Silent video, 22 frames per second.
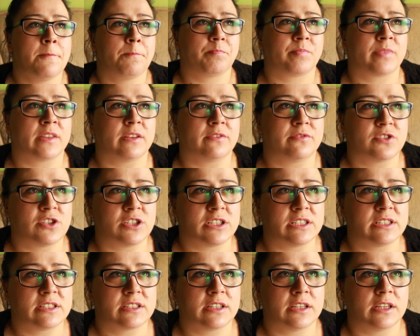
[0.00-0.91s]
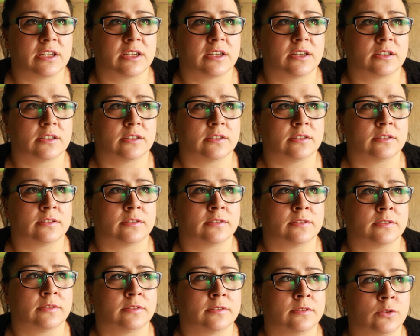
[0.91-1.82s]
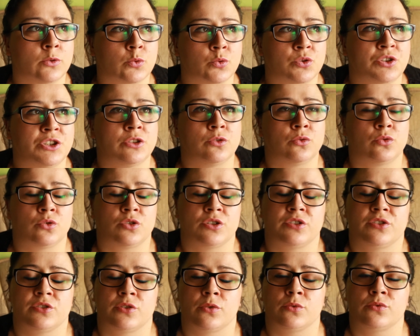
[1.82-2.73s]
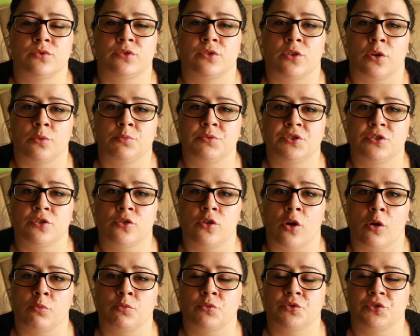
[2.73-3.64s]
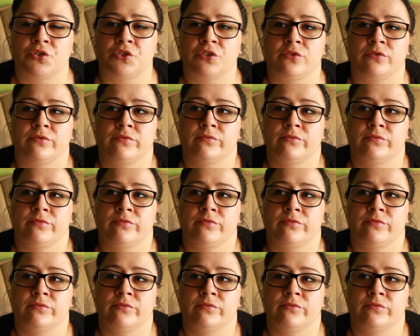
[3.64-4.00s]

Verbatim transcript: mm, wszystkich y, ludzi, którzy chcą zrobić komuś